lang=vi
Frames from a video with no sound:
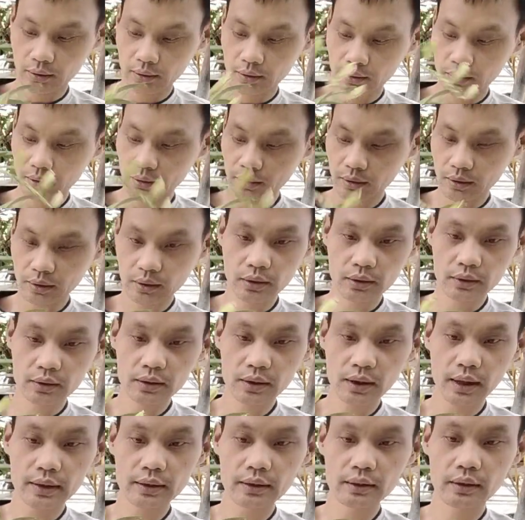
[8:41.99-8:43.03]
Những cái thân
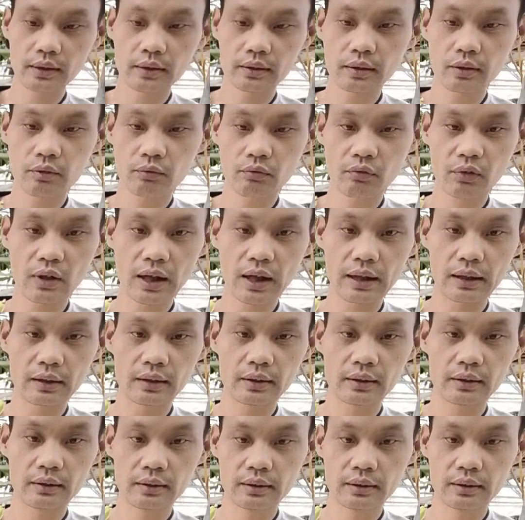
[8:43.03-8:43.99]
xanh này, thân vàng này.